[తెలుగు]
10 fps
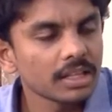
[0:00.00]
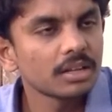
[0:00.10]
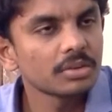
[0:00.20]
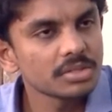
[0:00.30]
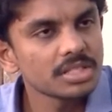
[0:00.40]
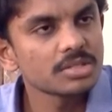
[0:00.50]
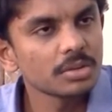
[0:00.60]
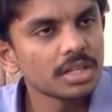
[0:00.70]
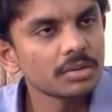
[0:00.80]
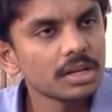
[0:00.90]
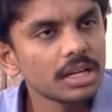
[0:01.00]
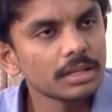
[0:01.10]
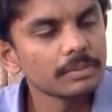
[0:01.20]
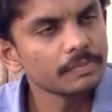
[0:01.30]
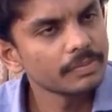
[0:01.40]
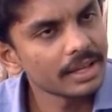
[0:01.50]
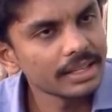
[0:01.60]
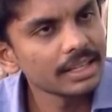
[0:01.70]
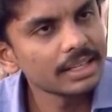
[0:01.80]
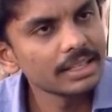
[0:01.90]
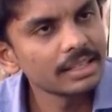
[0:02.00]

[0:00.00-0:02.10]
భారతీయులు అందరూ చేస్తున్నదే ఉండాలి అంతే